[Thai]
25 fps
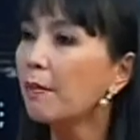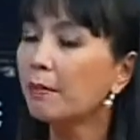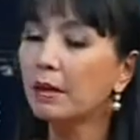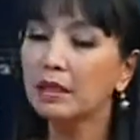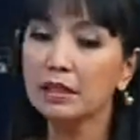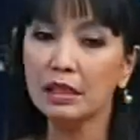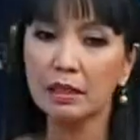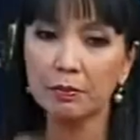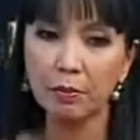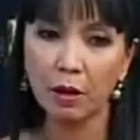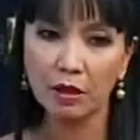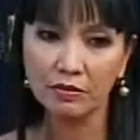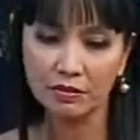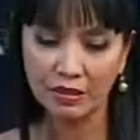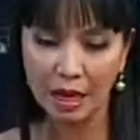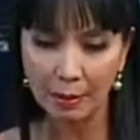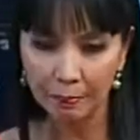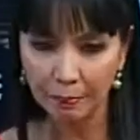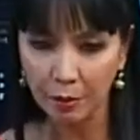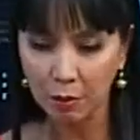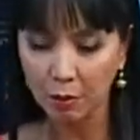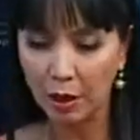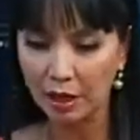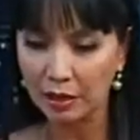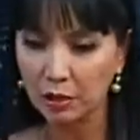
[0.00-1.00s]
บางทีพอซั
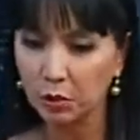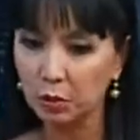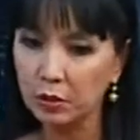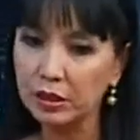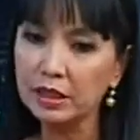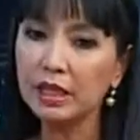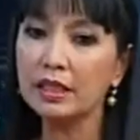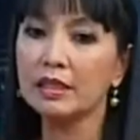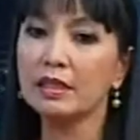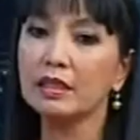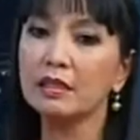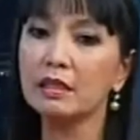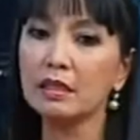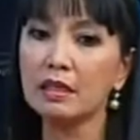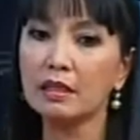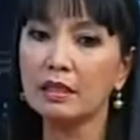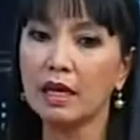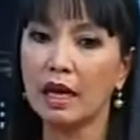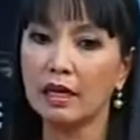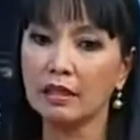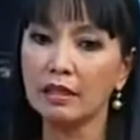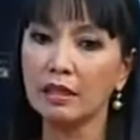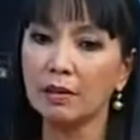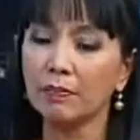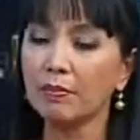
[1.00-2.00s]
กประวัติคุยกันดีๆ
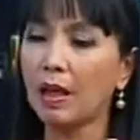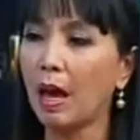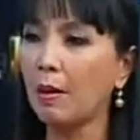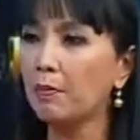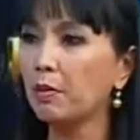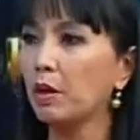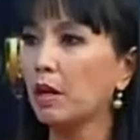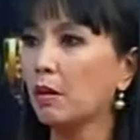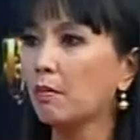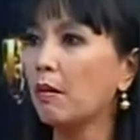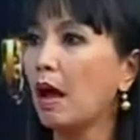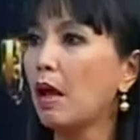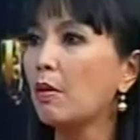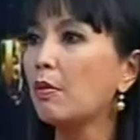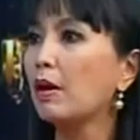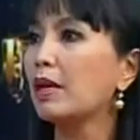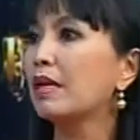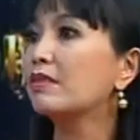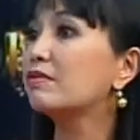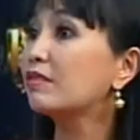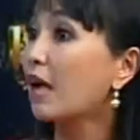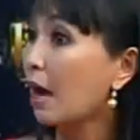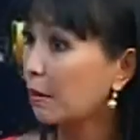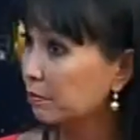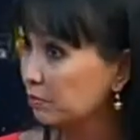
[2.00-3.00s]
เนี่ยดื่มน้ำผลไม้วัน
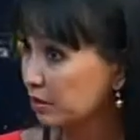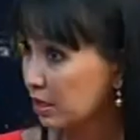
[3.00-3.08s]
ละ